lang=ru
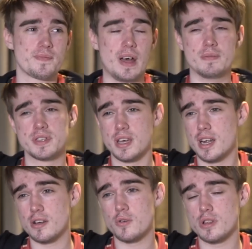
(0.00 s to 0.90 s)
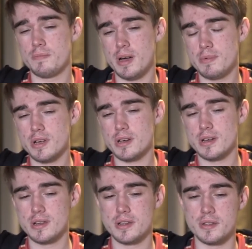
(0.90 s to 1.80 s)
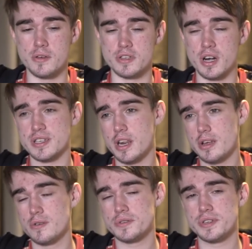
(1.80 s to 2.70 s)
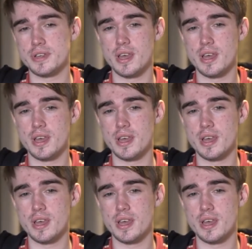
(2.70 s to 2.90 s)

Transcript: Там сыграю какой-то паблик, то есть раскликаюсь,